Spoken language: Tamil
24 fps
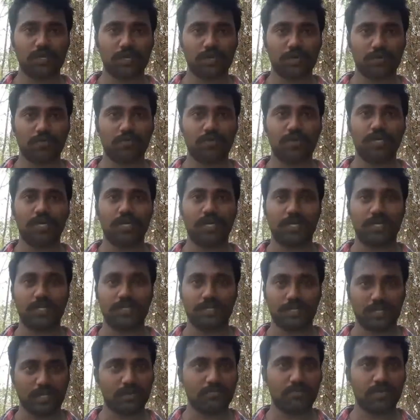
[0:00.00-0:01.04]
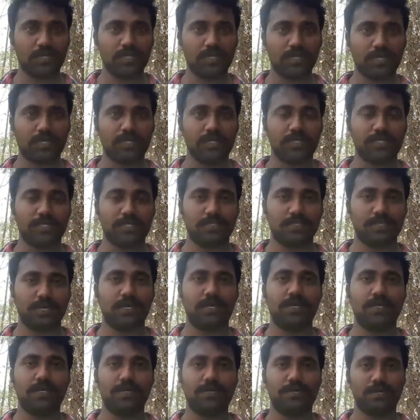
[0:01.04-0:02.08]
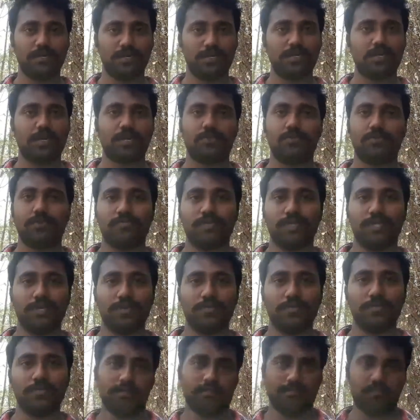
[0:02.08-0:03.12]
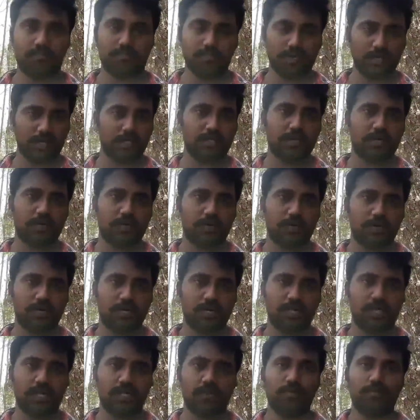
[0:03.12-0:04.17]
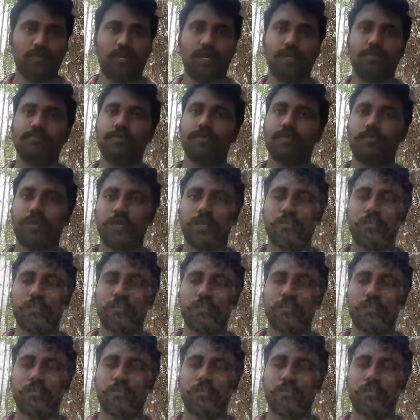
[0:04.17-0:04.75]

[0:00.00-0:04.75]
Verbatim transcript: உயிரினங்களோட தேவை இருக்குன்றது தான் இயற்கையோட விதி மனிதர்களோட எண்ணிக்கை ஒரு அளவுக்கு